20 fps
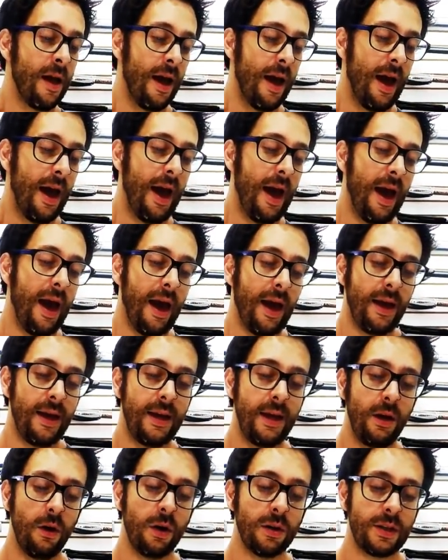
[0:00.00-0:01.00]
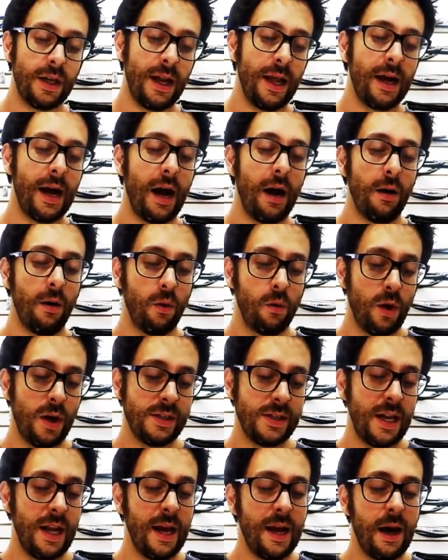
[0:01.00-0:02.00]
É, e outra legal,
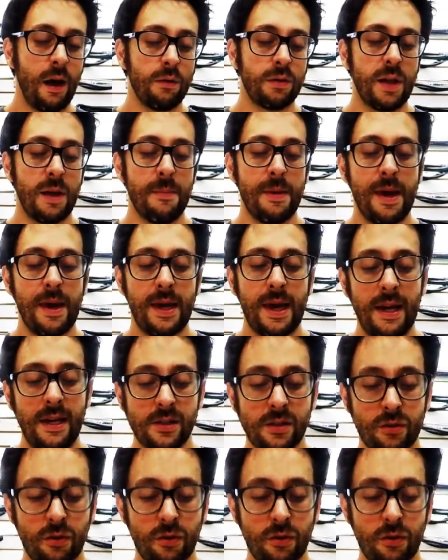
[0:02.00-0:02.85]
coisa legal também é que eles